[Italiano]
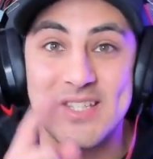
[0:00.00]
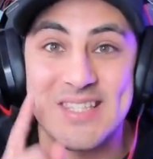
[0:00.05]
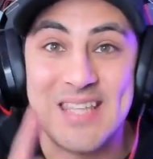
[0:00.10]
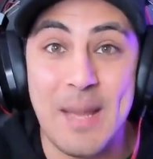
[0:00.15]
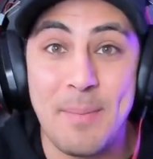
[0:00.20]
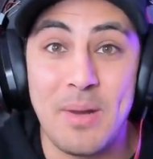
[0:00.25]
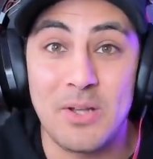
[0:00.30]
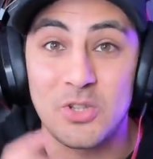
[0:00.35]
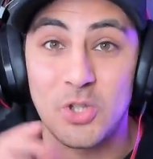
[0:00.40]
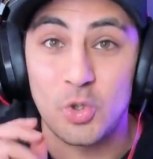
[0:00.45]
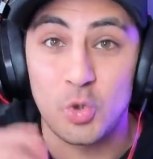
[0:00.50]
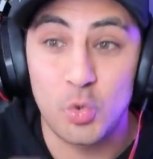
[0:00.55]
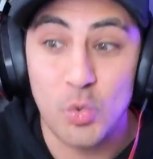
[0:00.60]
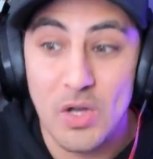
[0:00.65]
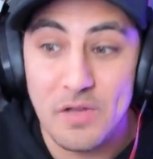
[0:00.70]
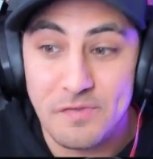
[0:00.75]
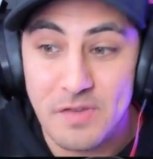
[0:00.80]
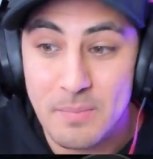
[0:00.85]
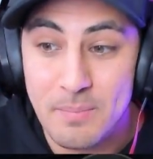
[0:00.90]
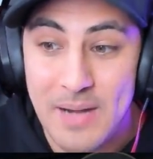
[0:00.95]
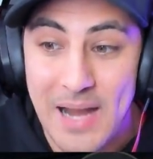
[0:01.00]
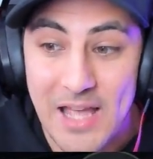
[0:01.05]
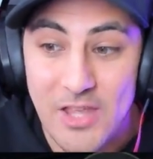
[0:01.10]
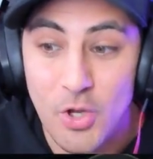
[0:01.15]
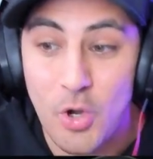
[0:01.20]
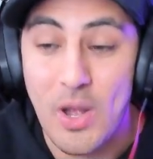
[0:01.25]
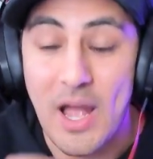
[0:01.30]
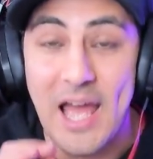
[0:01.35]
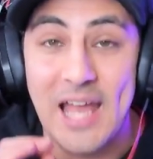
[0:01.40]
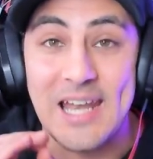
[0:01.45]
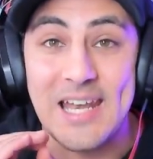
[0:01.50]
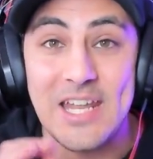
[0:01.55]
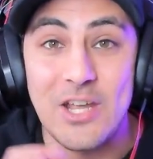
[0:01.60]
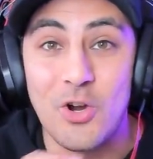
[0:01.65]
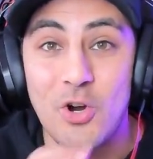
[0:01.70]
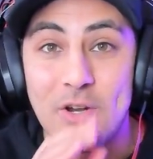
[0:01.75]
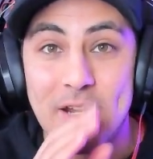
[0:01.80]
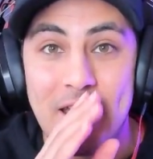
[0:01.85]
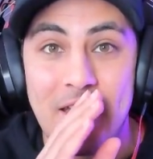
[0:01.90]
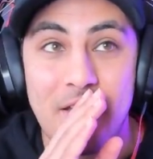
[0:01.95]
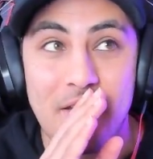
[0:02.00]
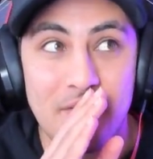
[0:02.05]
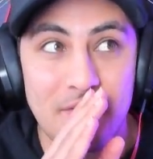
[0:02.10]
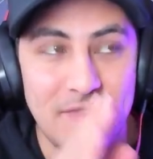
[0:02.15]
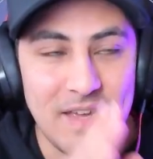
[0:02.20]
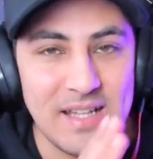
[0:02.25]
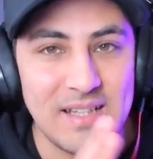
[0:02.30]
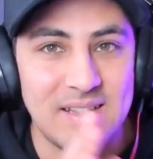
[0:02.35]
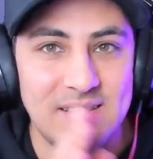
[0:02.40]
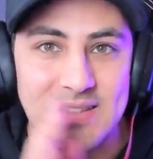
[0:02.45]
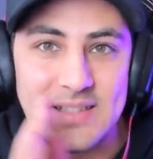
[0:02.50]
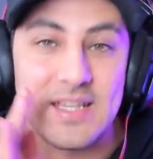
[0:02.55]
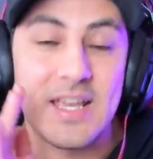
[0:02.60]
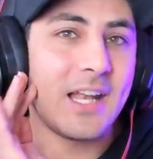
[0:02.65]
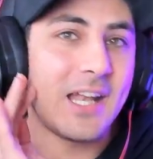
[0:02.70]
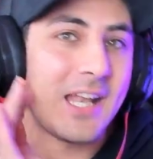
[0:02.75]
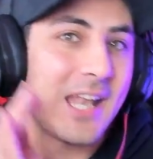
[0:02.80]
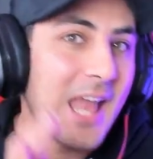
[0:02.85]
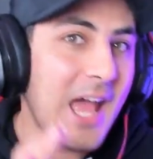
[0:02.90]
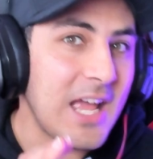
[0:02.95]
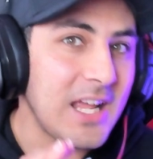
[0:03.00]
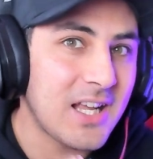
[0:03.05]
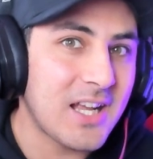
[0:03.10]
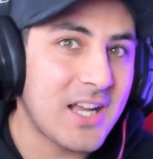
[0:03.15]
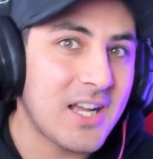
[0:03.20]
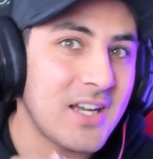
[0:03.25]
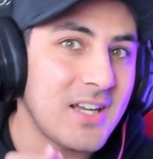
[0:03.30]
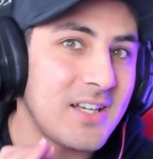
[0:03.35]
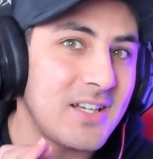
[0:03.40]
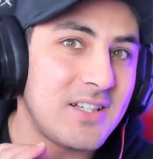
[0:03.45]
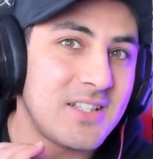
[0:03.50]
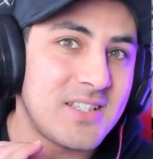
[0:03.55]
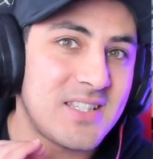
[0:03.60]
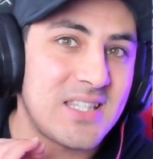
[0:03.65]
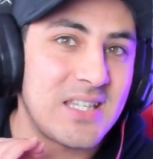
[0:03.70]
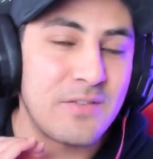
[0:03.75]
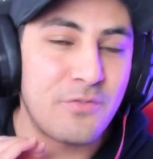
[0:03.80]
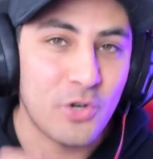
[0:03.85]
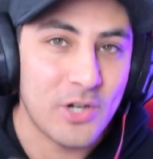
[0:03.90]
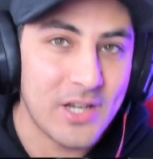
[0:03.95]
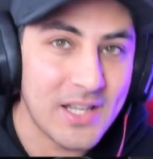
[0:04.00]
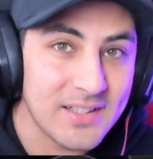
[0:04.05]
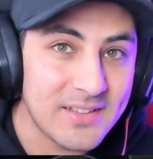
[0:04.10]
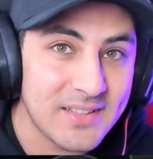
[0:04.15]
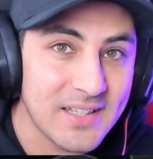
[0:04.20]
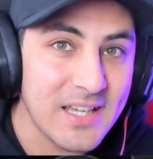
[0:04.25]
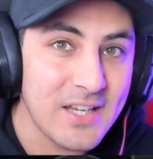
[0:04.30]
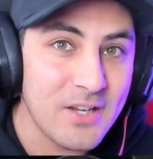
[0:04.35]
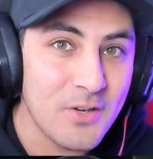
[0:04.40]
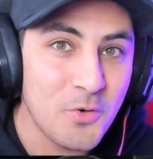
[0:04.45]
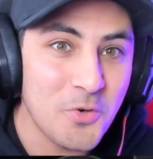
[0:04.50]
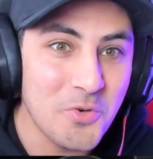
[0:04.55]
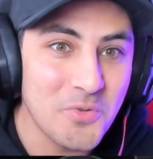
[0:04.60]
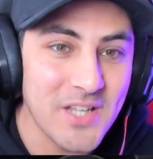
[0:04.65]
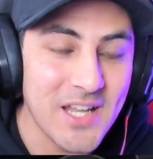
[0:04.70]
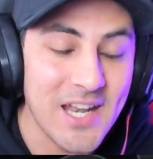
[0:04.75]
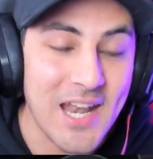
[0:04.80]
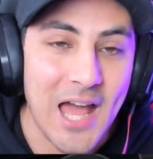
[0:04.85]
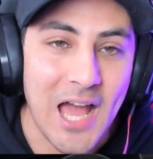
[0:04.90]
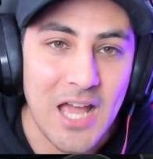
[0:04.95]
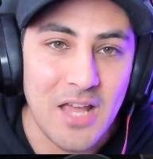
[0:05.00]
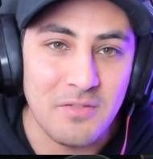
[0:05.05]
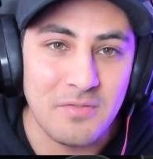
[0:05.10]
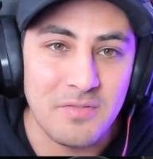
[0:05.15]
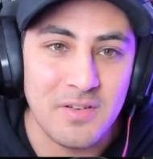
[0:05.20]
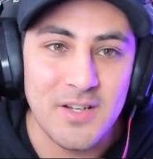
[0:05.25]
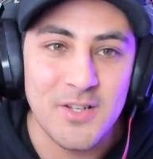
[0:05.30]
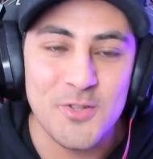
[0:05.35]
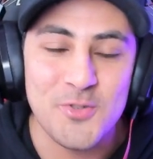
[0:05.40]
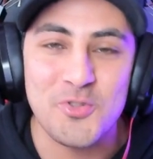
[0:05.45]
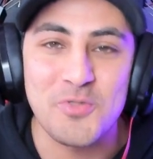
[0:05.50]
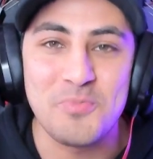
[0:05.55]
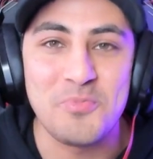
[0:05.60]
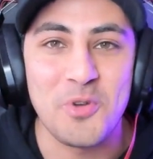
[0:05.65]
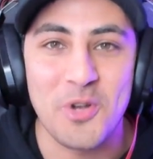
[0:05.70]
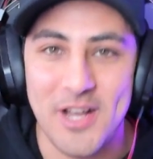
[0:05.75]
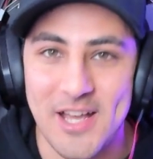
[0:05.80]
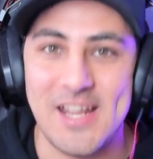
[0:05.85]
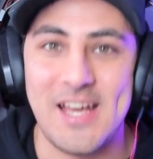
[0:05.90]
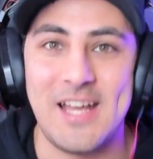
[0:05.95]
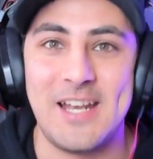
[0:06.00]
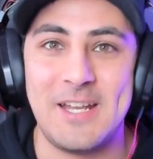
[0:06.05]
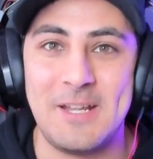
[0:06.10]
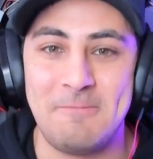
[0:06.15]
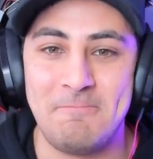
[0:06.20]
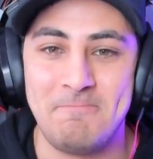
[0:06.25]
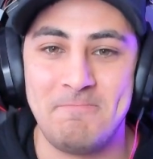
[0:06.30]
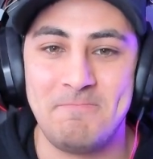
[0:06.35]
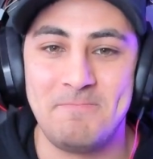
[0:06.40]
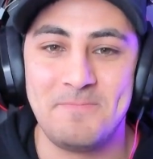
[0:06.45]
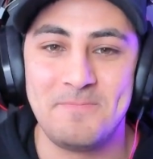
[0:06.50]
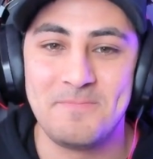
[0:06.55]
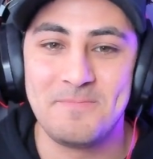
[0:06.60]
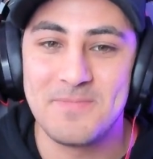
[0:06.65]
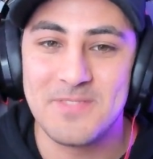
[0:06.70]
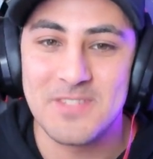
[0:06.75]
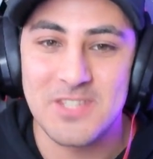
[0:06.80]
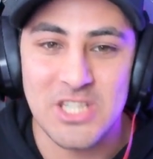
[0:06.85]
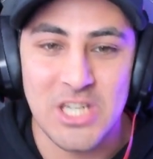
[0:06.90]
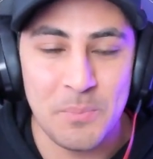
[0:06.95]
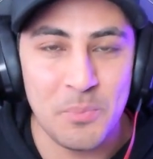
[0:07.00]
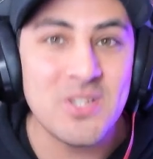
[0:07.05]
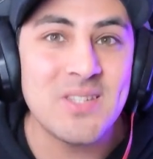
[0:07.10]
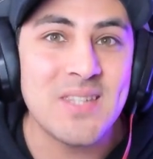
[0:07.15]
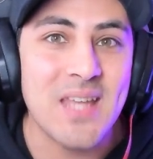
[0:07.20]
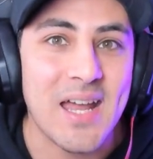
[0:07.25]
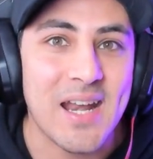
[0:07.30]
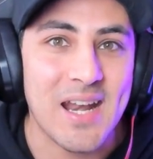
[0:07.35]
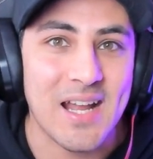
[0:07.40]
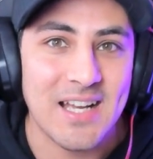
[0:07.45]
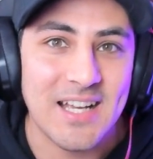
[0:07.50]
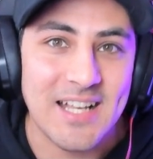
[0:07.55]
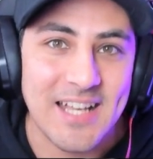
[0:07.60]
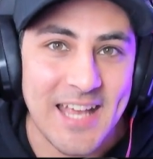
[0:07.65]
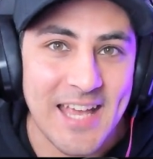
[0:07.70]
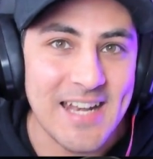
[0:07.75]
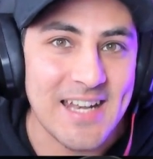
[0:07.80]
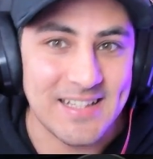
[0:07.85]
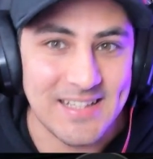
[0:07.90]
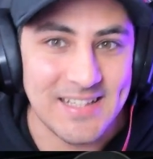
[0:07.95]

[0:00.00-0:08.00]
sabato 2 febbraio alle ore 20. Like se volete una live sul mio canale. Ci può stare, raga, che ne